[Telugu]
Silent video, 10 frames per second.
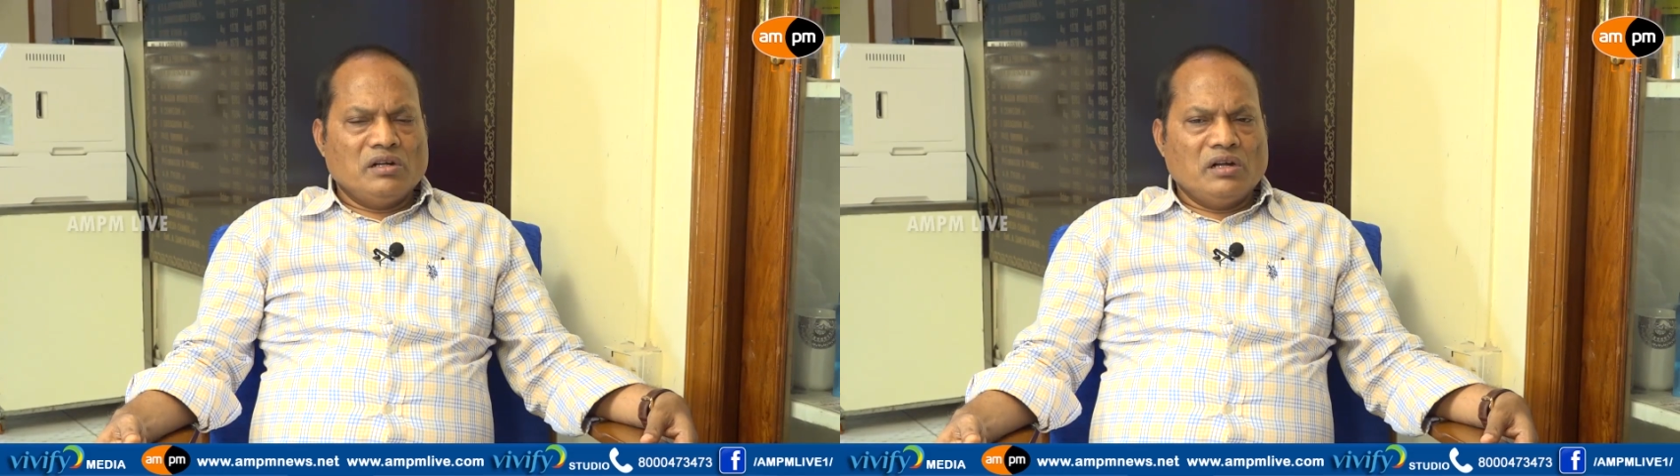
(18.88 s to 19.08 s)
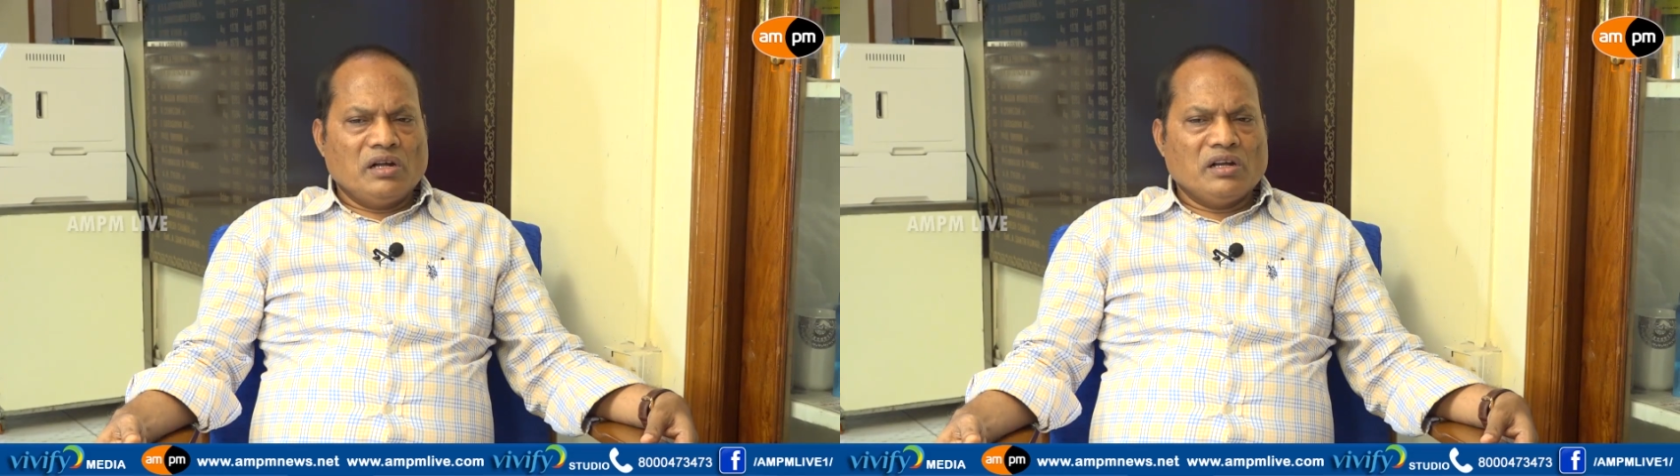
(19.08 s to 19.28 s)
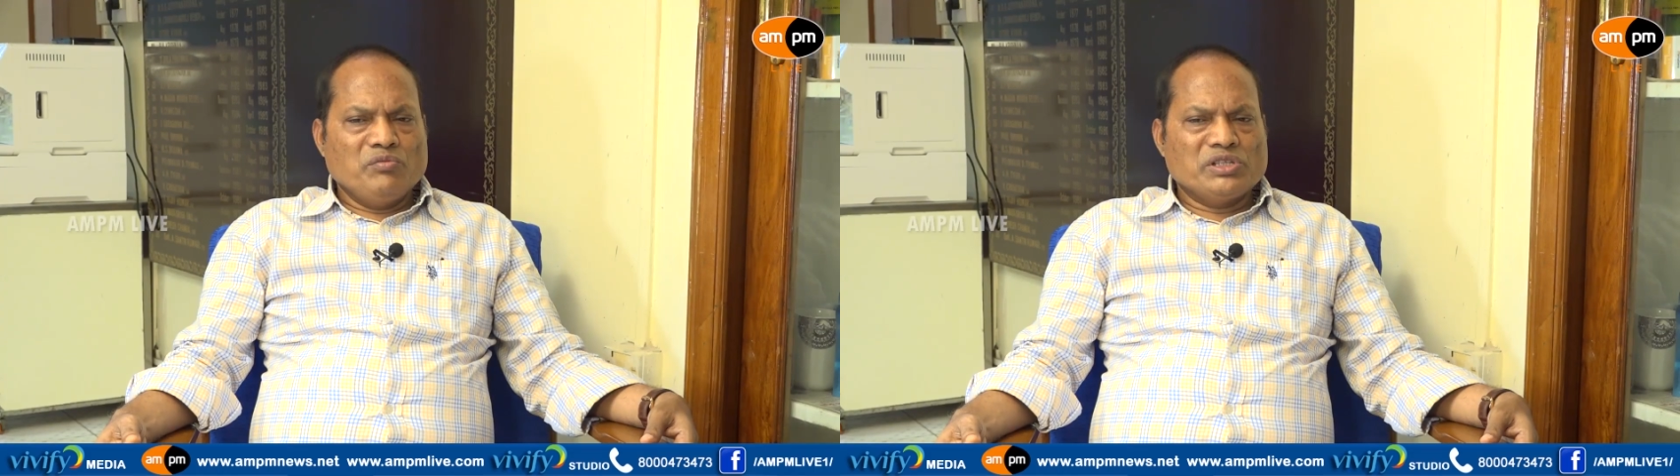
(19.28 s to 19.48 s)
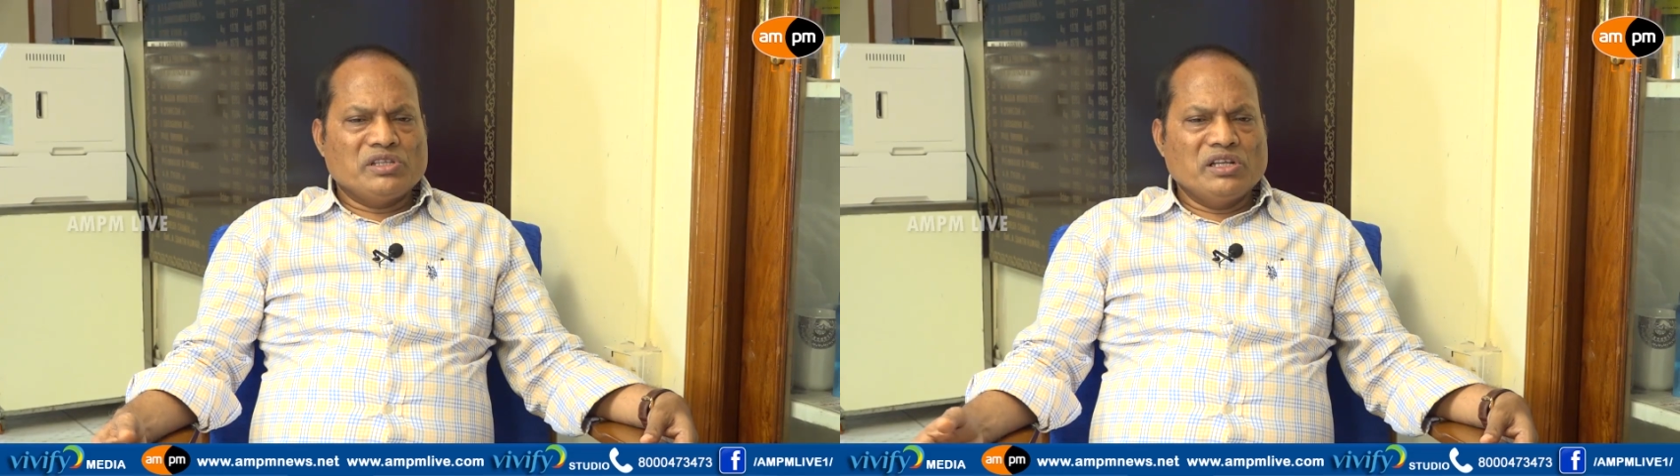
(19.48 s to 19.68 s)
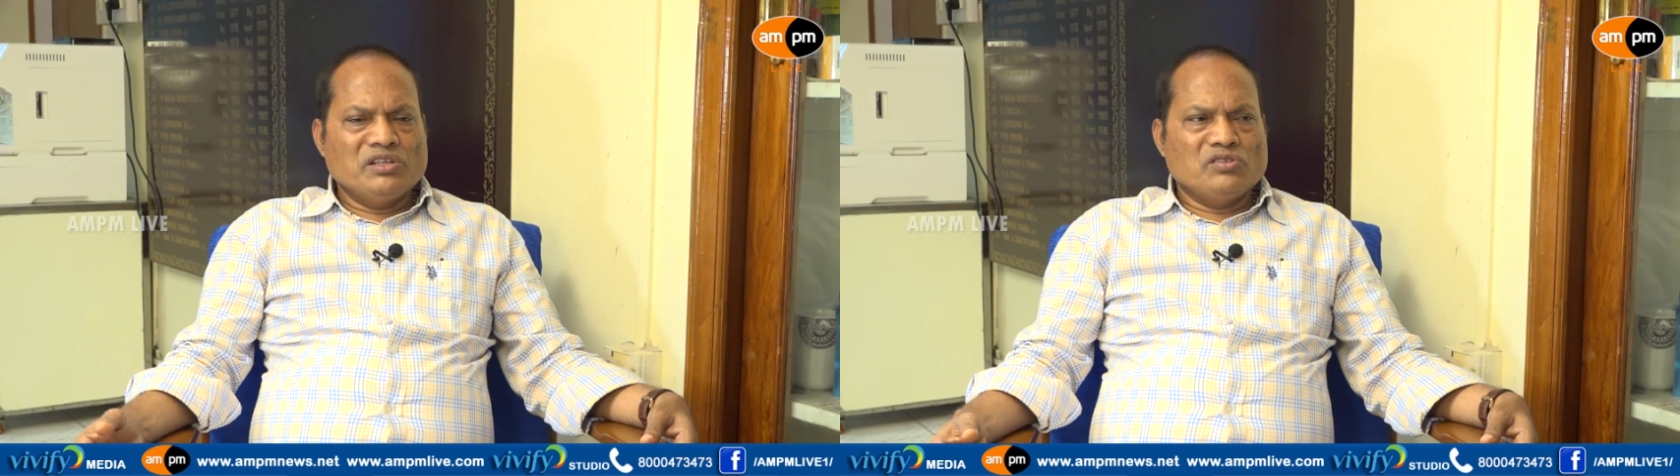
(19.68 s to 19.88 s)
అక్కడ మీకు
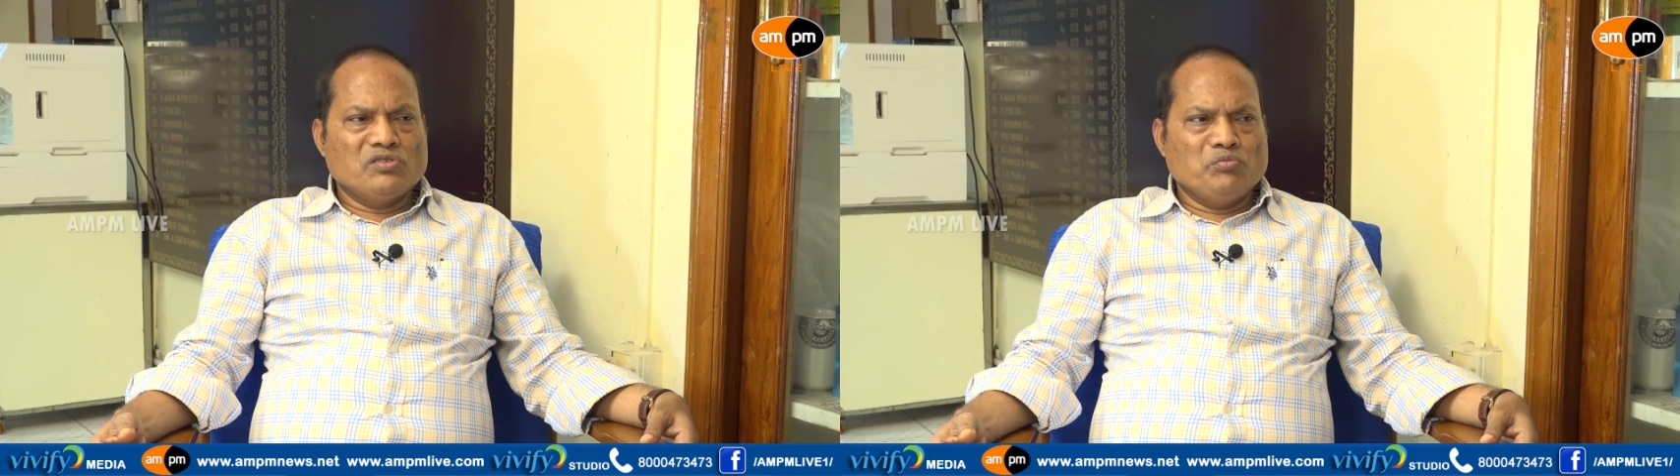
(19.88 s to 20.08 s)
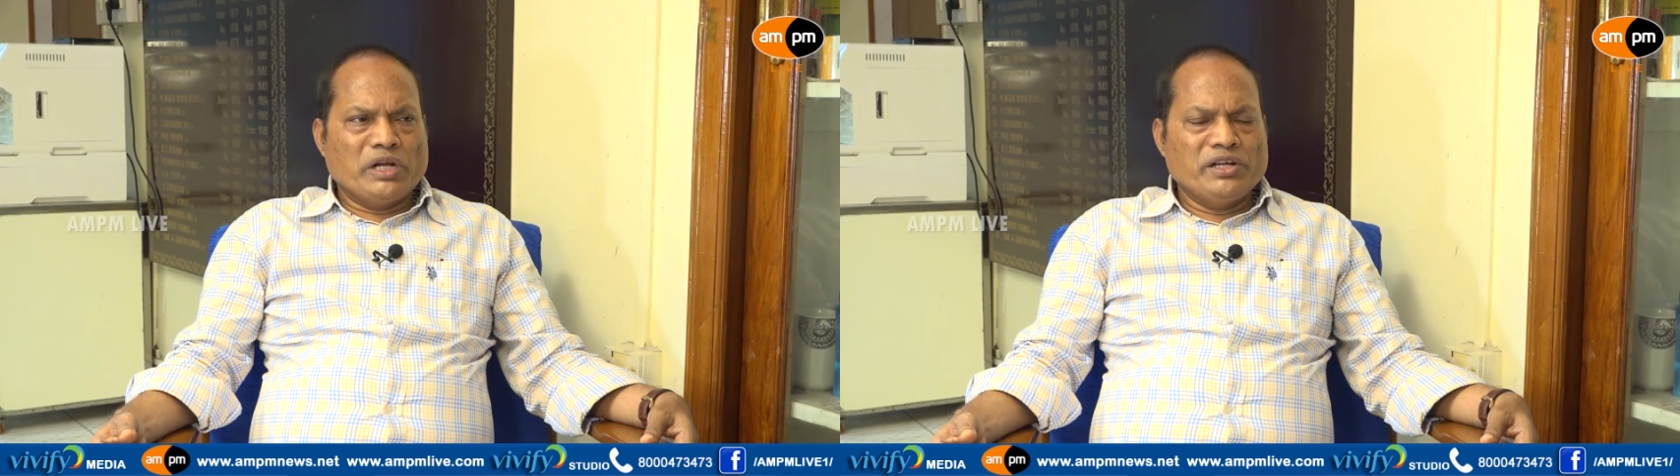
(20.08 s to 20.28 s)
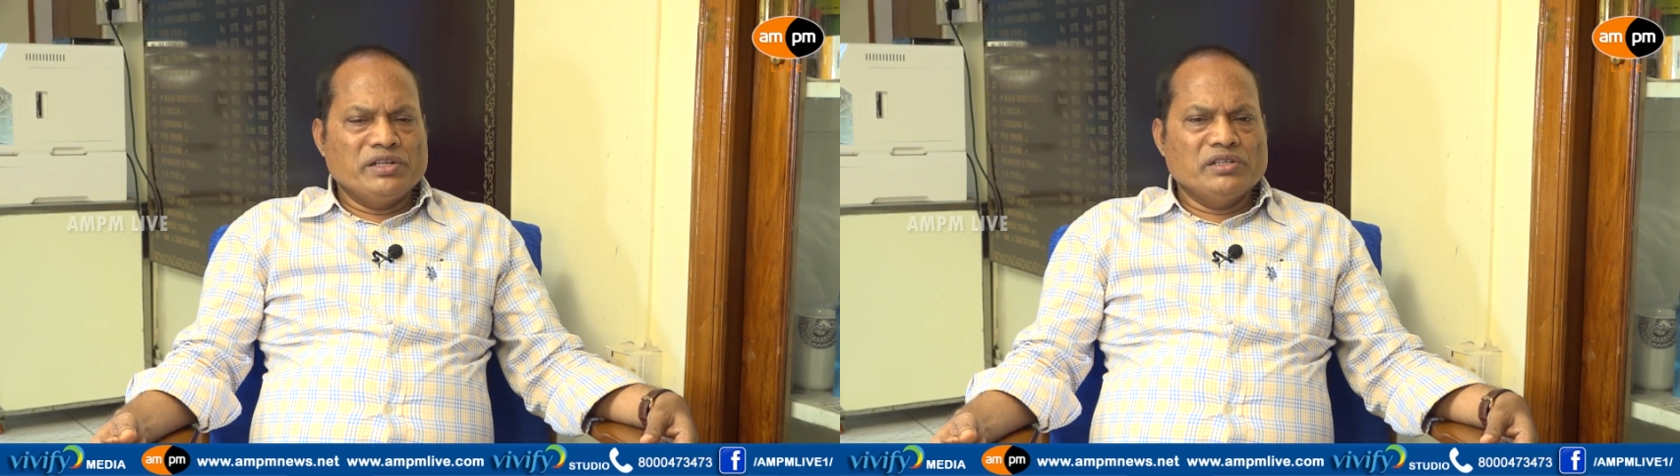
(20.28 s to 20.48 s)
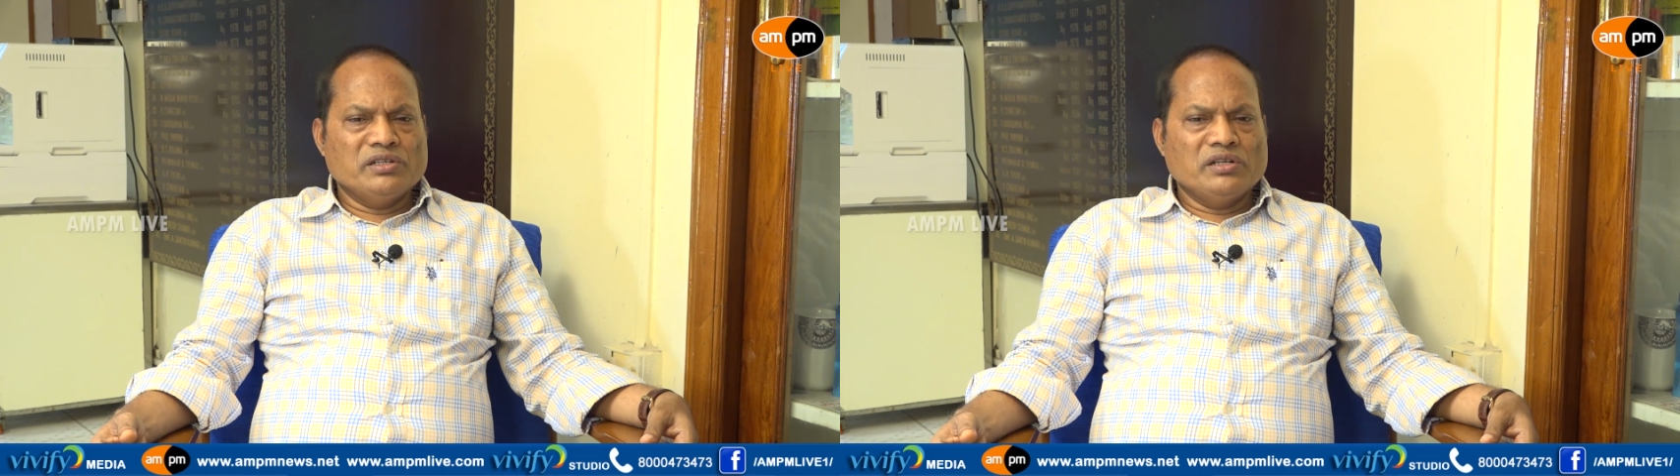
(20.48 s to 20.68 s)
తెలియదు మైండ్